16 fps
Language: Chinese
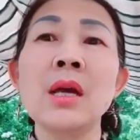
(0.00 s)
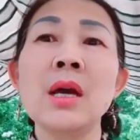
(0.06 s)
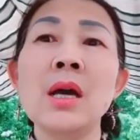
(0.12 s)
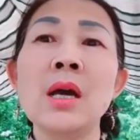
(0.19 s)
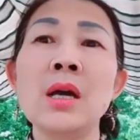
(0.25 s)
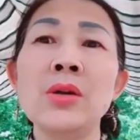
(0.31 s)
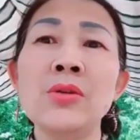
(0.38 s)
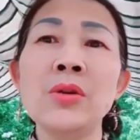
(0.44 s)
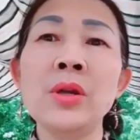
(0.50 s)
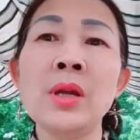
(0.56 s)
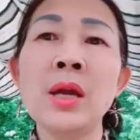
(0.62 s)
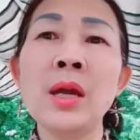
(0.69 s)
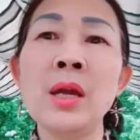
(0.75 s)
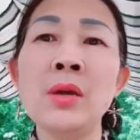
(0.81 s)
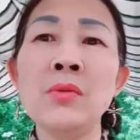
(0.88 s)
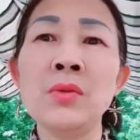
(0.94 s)
啊，原
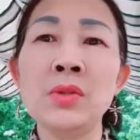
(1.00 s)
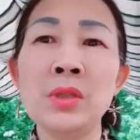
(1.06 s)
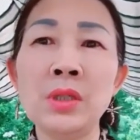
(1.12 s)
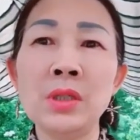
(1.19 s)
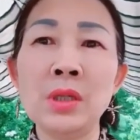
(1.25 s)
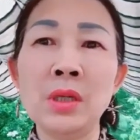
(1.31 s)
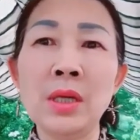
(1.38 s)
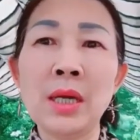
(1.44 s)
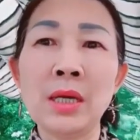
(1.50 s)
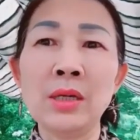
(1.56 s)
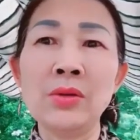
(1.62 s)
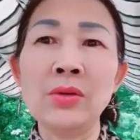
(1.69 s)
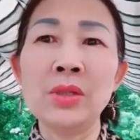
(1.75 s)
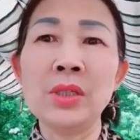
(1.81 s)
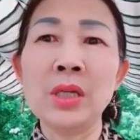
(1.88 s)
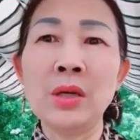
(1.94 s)
来我记得两个
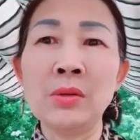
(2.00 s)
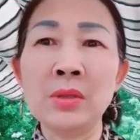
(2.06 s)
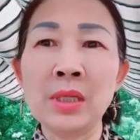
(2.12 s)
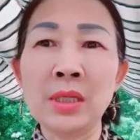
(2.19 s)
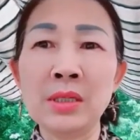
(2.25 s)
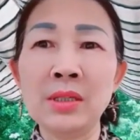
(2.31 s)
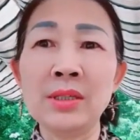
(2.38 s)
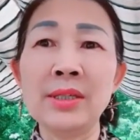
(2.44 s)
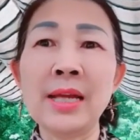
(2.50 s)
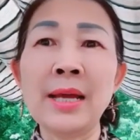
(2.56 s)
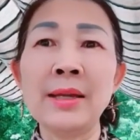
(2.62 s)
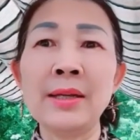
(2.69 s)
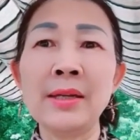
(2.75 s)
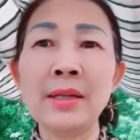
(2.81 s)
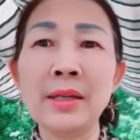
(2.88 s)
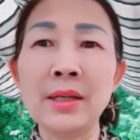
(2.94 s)
月前才是三
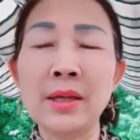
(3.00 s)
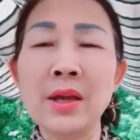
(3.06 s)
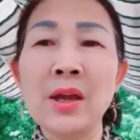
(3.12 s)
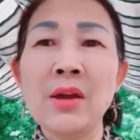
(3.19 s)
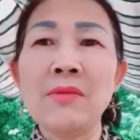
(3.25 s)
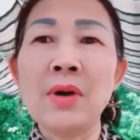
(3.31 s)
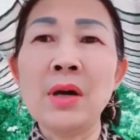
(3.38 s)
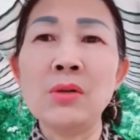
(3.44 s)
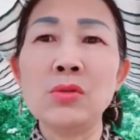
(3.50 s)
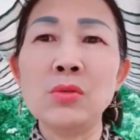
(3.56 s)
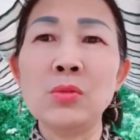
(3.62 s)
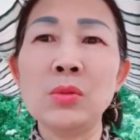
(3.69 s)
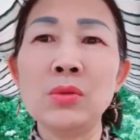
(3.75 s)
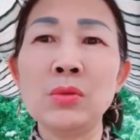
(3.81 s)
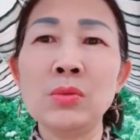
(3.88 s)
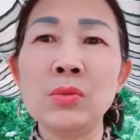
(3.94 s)
例，然后逐
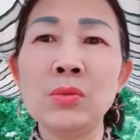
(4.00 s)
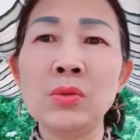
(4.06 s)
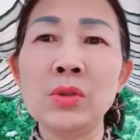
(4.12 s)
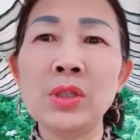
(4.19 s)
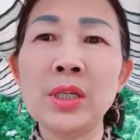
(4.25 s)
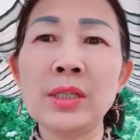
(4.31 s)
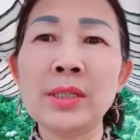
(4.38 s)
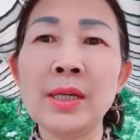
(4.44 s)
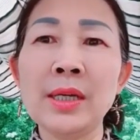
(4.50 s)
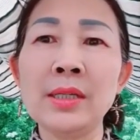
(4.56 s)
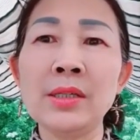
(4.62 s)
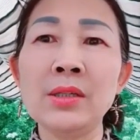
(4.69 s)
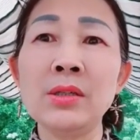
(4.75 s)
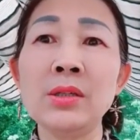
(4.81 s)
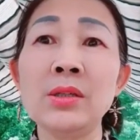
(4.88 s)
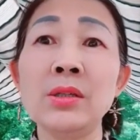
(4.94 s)
步逐步现在
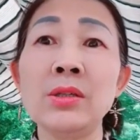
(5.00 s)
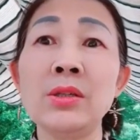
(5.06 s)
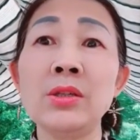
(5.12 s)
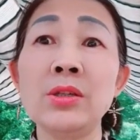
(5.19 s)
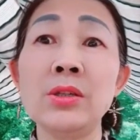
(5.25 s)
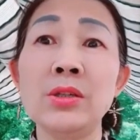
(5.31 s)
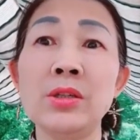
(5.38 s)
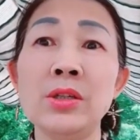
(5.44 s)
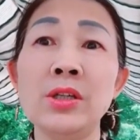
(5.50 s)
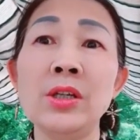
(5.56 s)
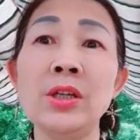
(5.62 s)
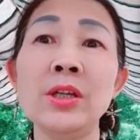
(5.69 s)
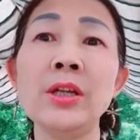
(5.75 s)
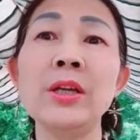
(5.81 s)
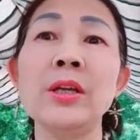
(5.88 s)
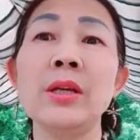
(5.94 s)
是四十一
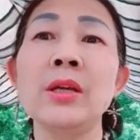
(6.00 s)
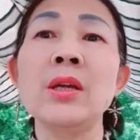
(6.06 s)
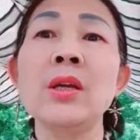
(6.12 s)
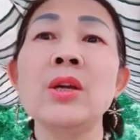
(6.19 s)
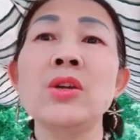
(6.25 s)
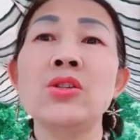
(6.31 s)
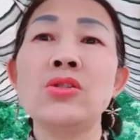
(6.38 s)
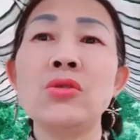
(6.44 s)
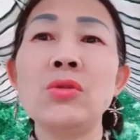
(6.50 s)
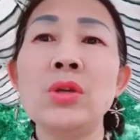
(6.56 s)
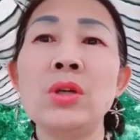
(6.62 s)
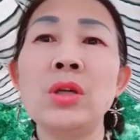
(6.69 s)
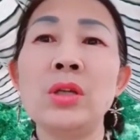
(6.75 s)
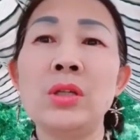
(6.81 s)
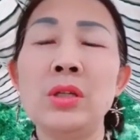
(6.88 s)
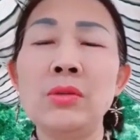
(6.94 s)
例，所
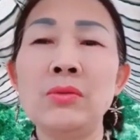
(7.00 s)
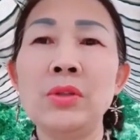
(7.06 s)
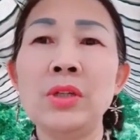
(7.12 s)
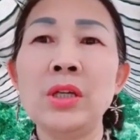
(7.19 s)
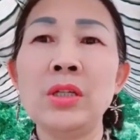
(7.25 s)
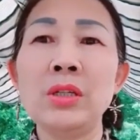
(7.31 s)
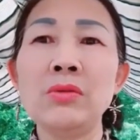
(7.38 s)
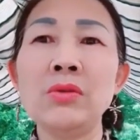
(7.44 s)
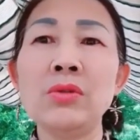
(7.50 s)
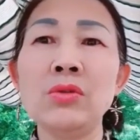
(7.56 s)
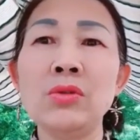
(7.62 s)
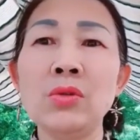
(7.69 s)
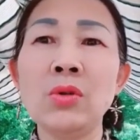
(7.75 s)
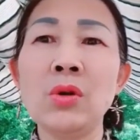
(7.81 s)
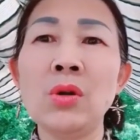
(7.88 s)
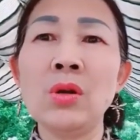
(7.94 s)
以就也就是
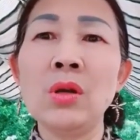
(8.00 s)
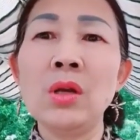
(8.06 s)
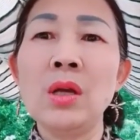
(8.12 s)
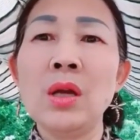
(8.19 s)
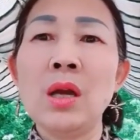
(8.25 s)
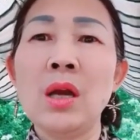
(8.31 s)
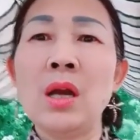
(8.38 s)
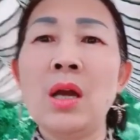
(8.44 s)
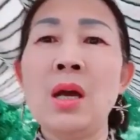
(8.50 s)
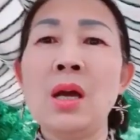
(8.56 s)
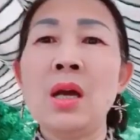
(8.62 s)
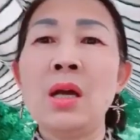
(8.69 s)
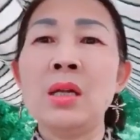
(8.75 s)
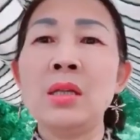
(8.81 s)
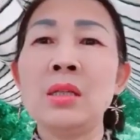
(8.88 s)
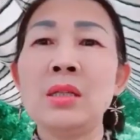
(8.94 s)
说，
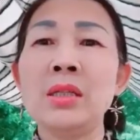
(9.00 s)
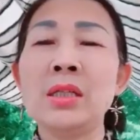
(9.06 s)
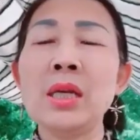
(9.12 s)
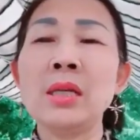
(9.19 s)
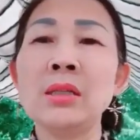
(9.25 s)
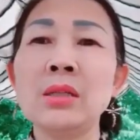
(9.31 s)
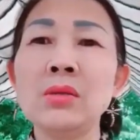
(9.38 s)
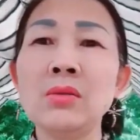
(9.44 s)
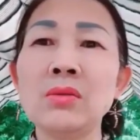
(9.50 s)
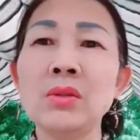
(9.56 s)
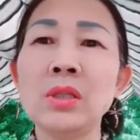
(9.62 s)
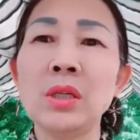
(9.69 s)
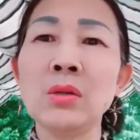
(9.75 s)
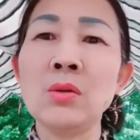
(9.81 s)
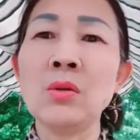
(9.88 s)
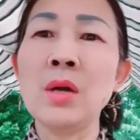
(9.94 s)
啊，像这种
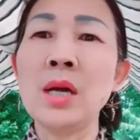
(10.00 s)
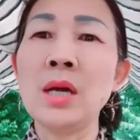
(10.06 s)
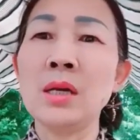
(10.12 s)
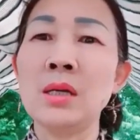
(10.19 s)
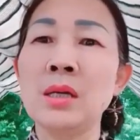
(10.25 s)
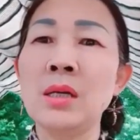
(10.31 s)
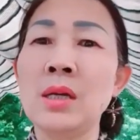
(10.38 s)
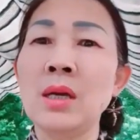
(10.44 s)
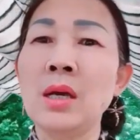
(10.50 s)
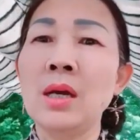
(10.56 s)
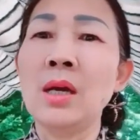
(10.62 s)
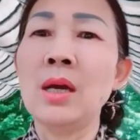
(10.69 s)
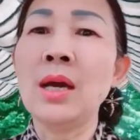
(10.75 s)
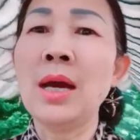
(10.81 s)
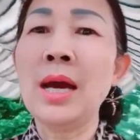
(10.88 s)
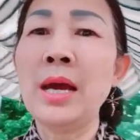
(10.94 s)
情况，
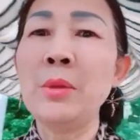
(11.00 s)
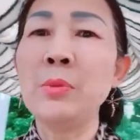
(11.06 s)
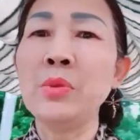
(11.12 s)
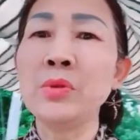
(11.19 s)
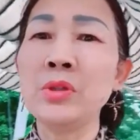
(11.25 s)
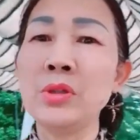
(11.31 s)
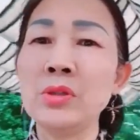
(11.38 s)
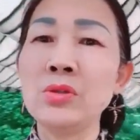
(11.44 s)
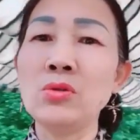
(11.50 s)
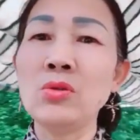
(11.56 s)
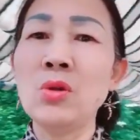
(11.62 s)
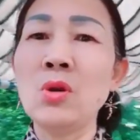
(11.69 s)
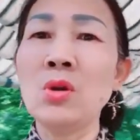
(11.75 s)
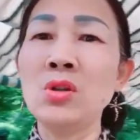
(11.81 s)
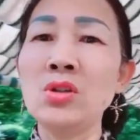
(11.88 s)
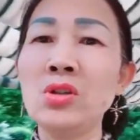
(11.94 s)
啊，还不是
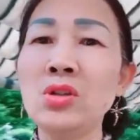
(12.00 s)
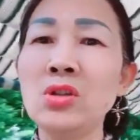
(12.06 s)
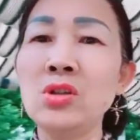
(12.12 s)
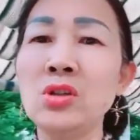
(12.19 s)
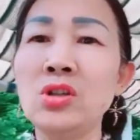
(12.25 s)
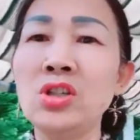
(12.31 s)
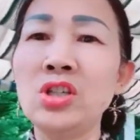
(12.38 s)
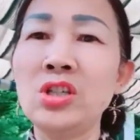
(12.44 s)
说是